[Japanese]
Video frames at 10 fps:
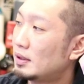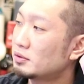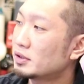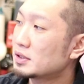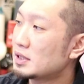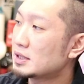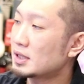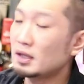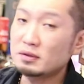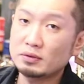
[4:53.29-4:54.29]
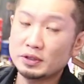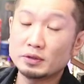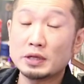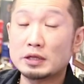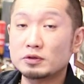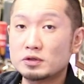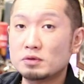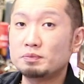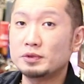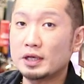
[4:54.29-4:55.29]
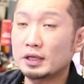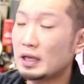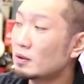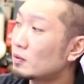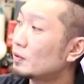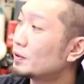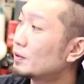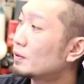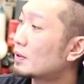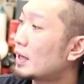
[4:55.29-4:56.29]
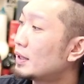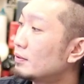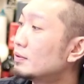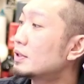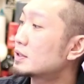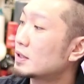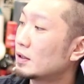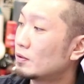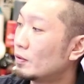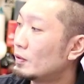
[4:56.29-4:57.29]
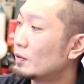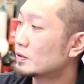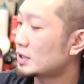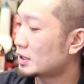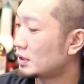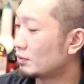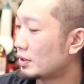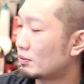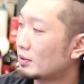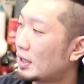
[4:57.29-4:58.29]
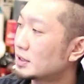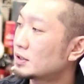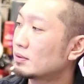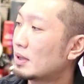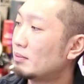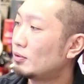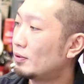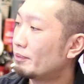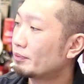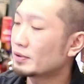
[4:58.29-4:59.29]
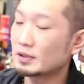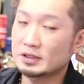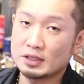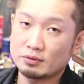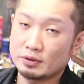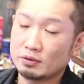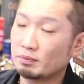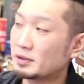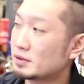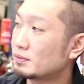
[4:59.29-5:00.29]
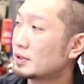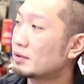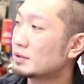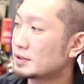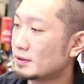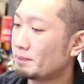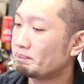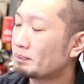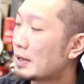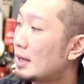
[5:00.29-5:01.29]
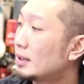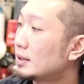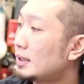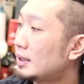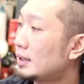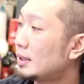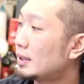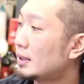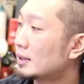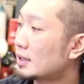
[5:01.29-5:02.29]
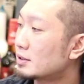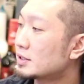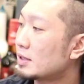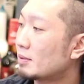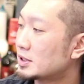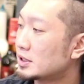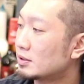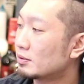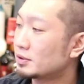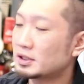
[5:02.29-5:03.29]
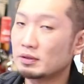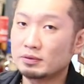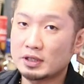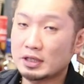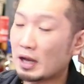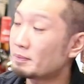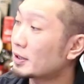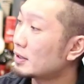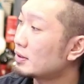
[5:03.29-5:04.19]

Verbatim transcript: あとはですねサントリーのネットショップで結構いろいろ買えるんですけど、さっきのねこの箸とかもサントリーのホームページで売ってるんですよ。えー、樽栽橋として売っててはっぴゃくえ